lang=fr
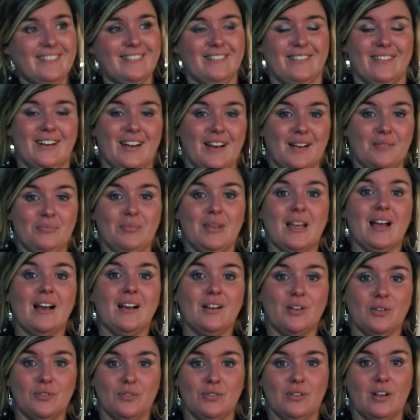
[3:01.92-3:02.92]
voilà,
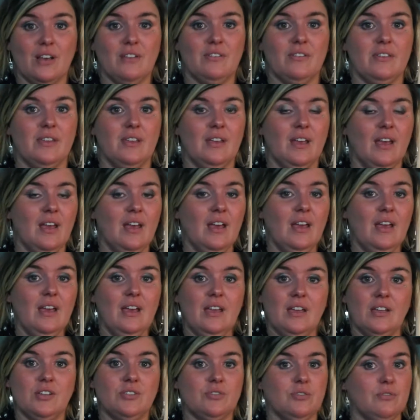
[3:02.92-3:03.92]
miracle de la vie.
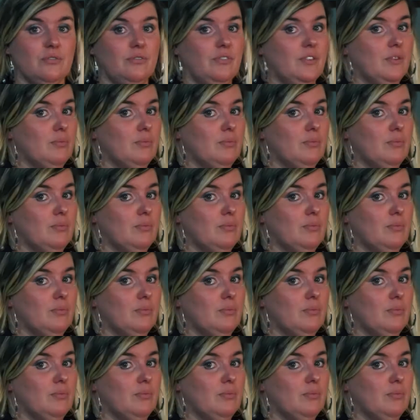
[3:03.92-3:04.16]
Et je vis